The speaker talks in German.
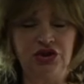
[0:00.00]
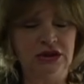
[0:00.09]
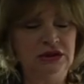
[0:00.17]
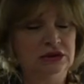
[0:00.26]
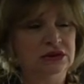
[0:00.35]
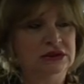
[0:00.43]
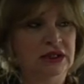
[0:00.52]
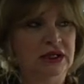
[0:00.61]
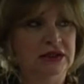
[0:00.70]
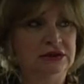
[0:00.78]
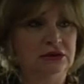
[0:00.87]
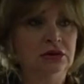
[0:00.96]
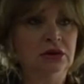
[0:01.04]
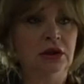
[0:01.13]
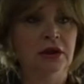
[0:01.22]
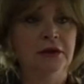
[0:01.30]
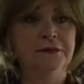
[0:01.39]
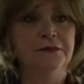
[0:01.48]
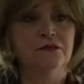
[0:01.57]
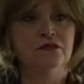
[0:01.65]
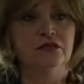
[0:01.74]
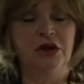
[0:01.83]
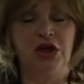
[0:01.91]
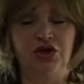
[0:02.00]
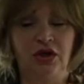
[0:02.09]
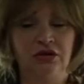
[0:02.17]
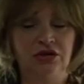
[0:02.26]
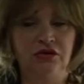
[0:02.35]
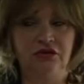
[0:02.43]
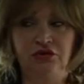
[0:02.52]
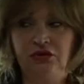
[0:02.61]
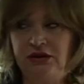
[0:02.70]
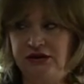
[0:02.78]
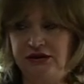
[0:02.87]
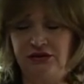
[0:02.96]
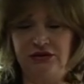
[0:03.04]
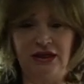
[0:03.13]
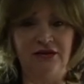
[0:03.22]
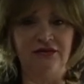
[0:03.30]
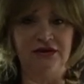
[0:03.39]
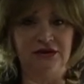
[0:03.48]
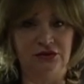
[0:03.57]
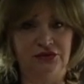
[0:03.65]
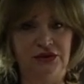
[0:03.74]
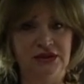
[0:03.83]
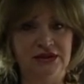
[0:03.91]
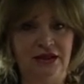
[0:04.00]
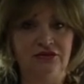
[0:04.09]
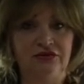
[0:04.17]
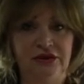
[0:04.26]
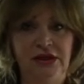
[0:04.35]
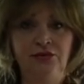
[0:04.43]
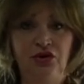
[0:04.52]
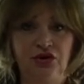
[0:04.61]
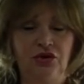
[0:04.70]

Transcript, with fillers: Strich durch die Rechnung. Ich staune sowieso, dass ich so teilweise so viele Sachen filmen